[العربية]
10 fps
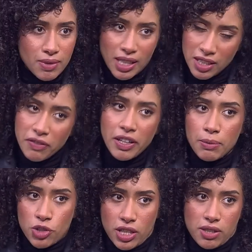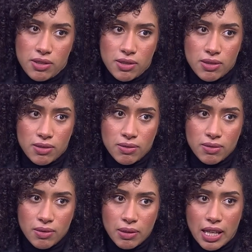ساعتها فعلا مش هيخس
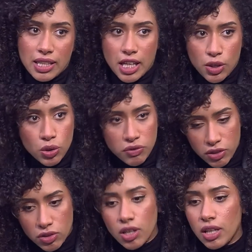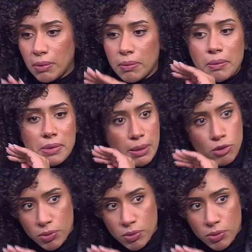يعني هيقعد فترة الميزان مش